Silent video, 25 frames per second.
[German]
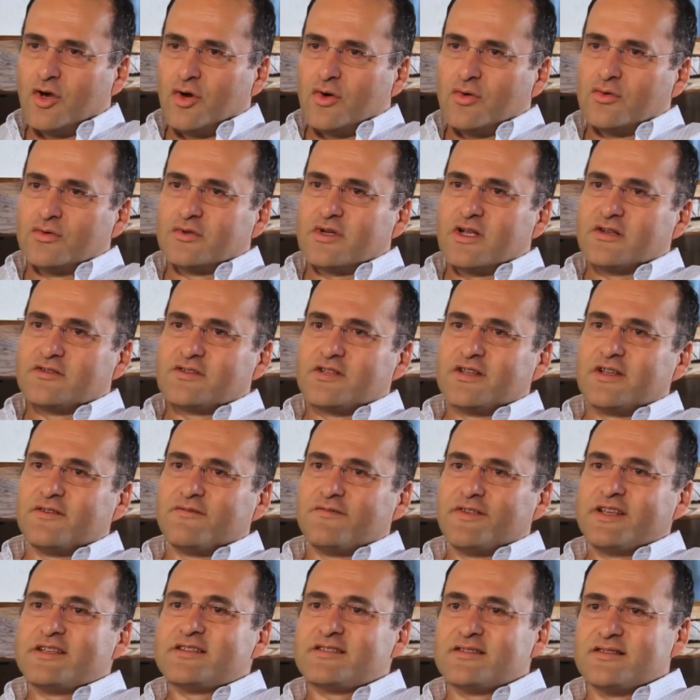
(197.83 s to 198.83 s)
und aus ihr
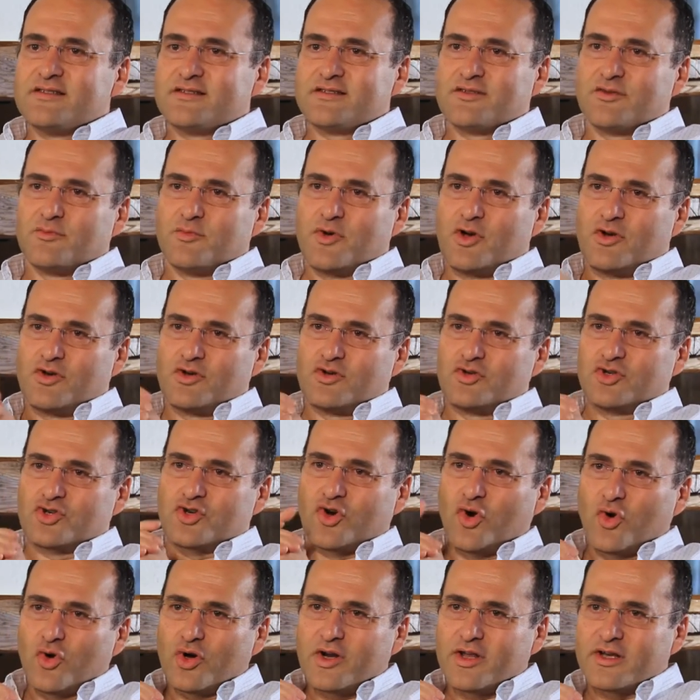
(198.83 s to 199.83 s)
Wissen zu machen,
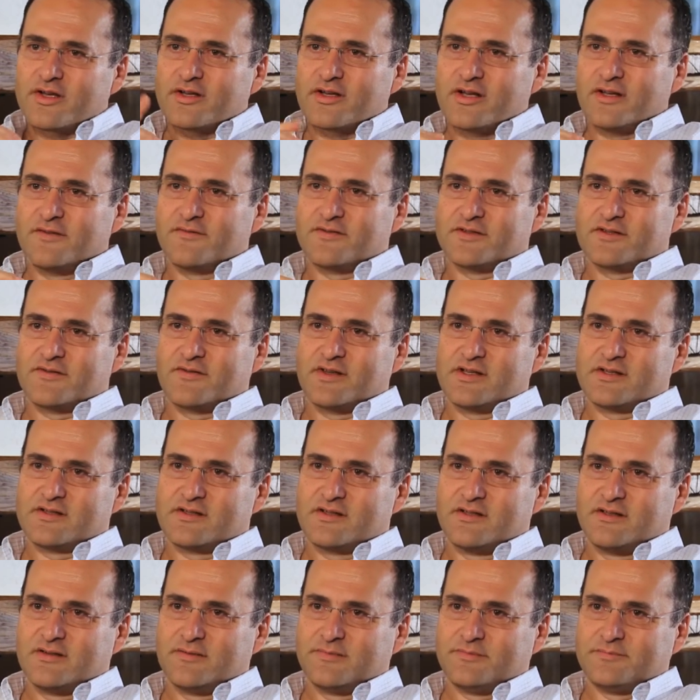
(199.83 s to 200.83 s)
kollektives
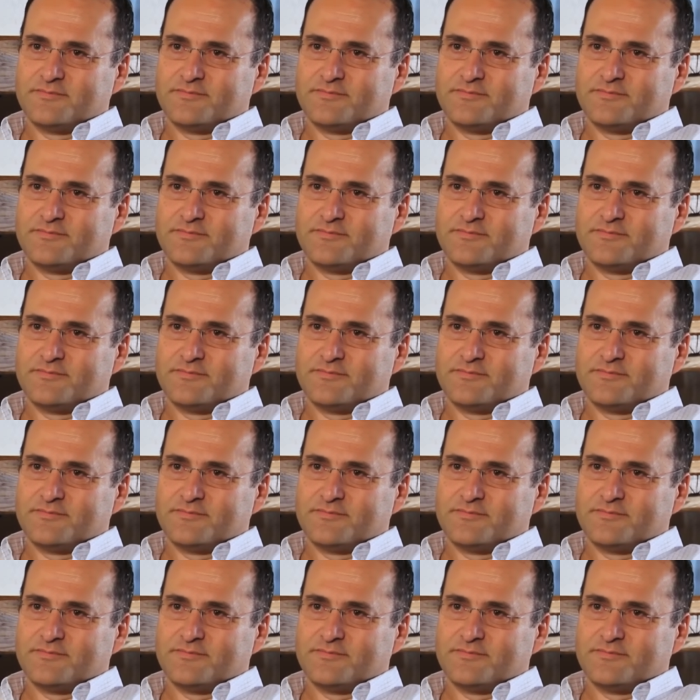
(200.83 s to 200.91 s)
Wissen.